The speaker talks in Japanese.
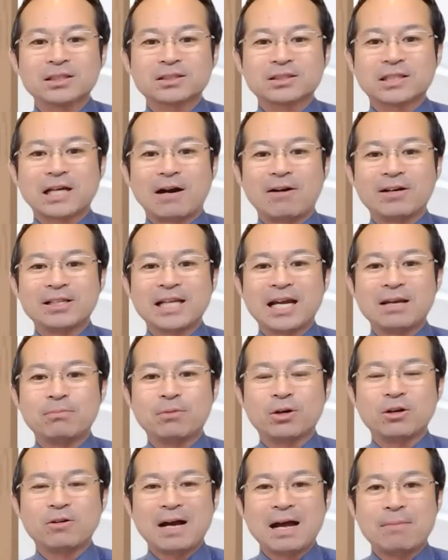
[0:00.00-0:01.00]
使わない
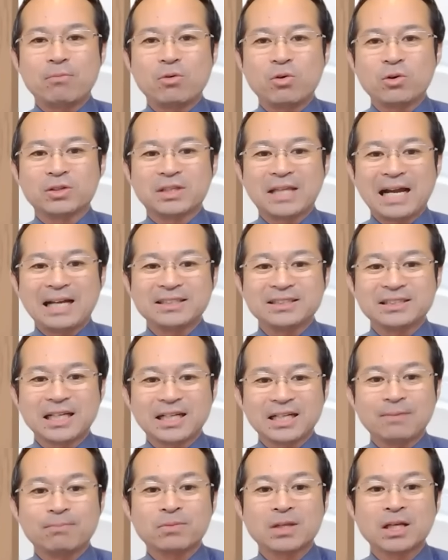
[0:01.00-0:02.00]
ものはもう断
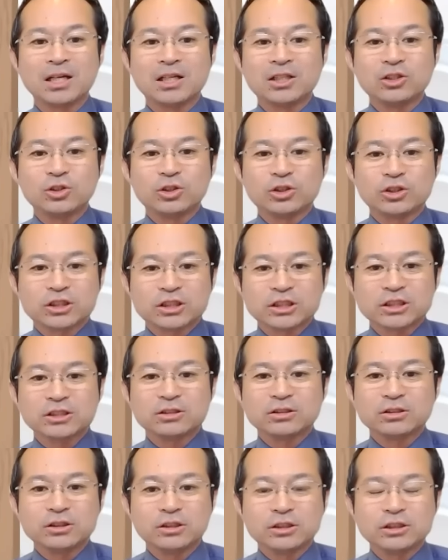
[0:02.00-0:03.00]
捨離。譲
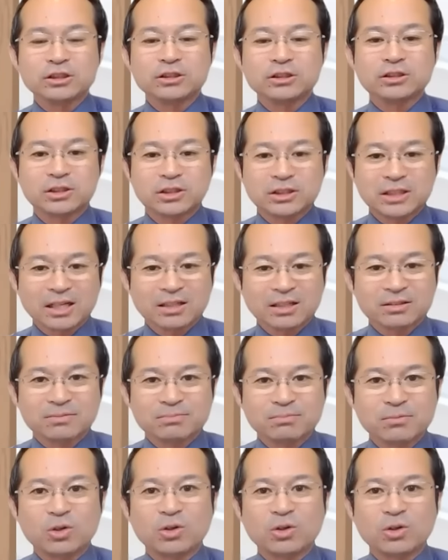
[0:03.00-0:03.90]
る、売る、捨てる。